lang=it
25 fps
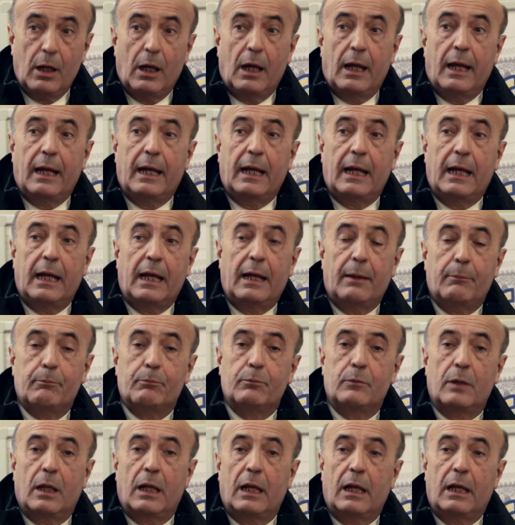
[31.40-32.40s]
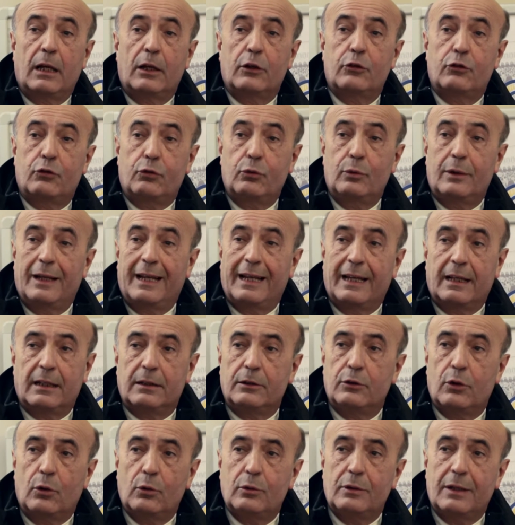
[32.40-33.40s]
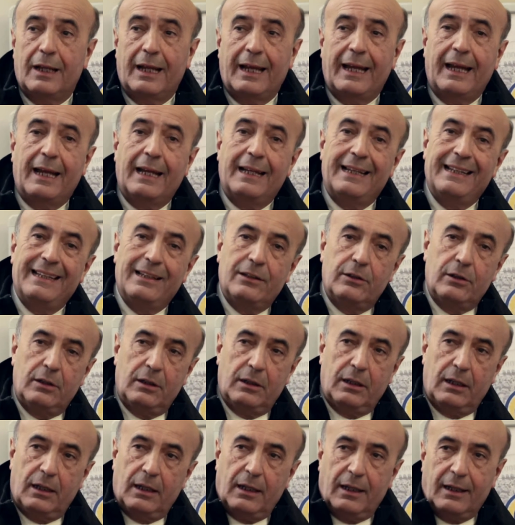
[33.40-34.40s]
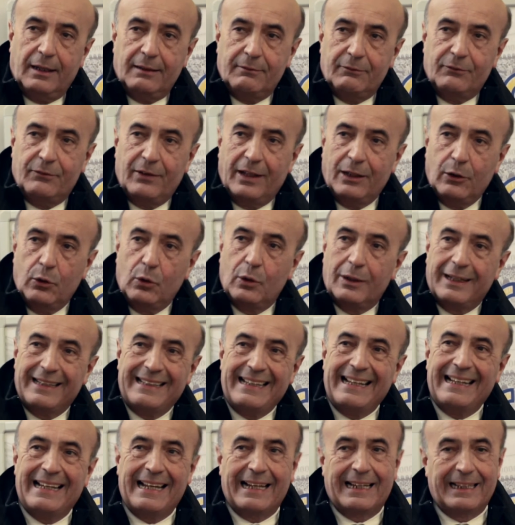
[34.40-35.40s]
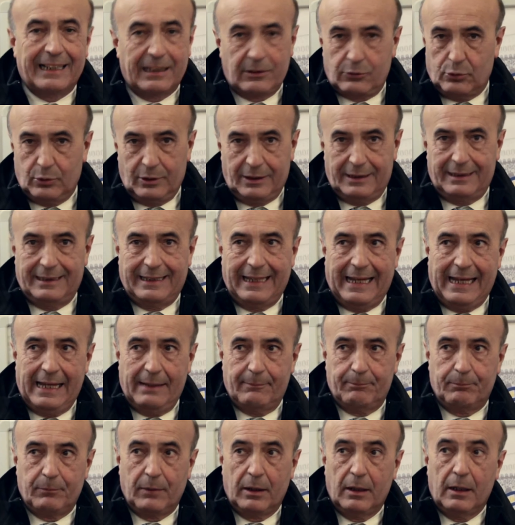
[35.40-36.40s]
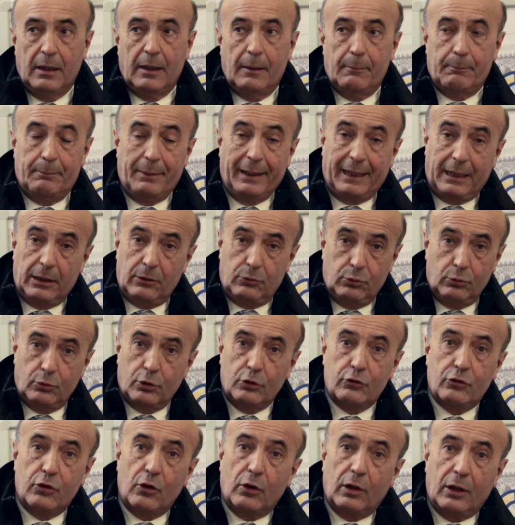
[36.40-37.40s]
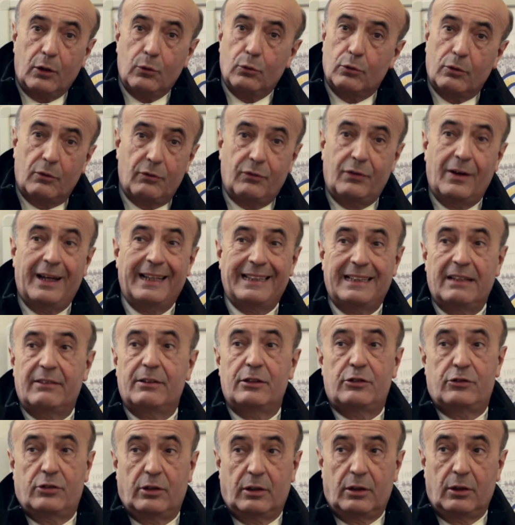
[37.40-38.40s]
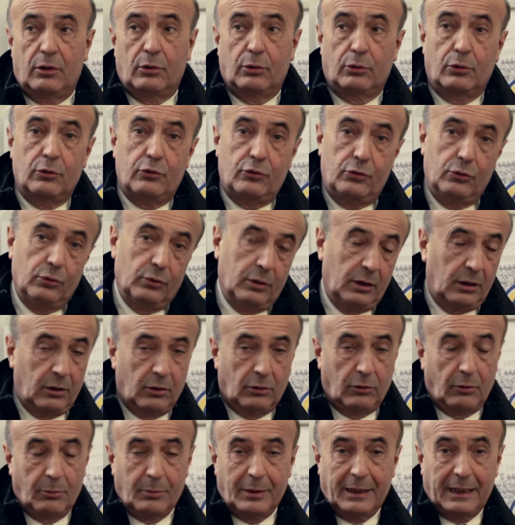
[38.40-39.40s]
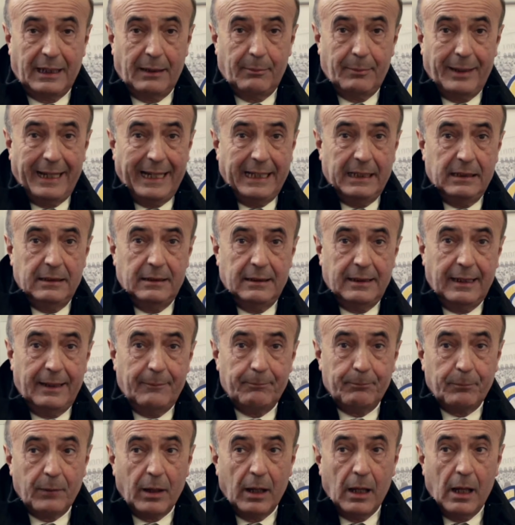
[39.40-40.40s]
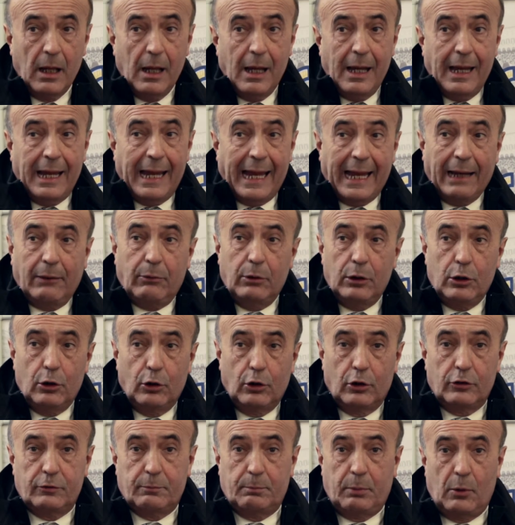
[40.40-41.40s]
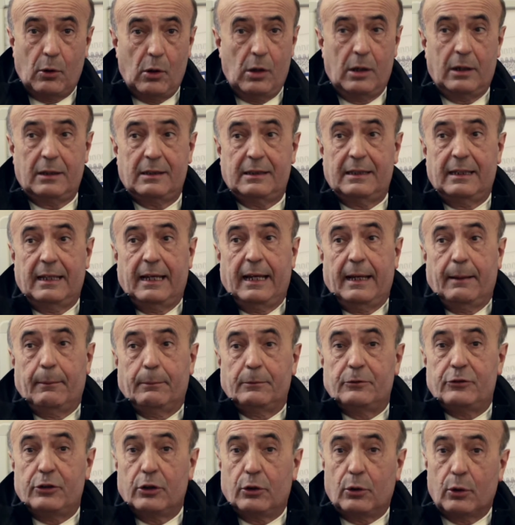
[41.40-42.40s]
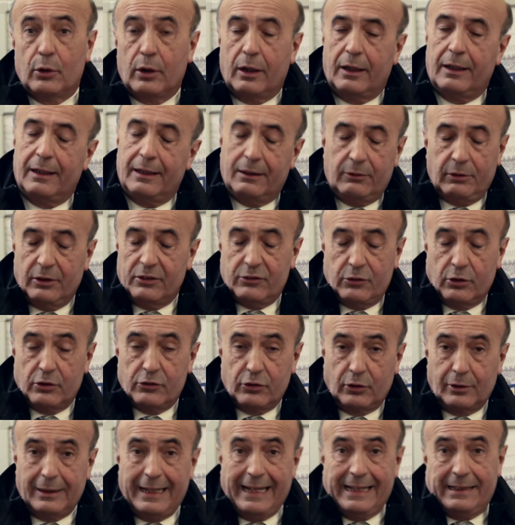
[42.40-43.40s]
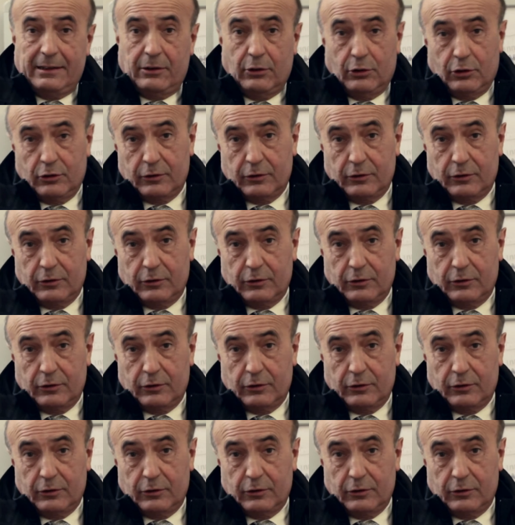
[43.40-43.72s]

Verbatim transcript: ehm, eh, sul eh, eh, valore della gratuità, perché tutto ciò che uno fa deve essere riconosciuto economicamente, e quindi lo sport, eh, eh, questa giornata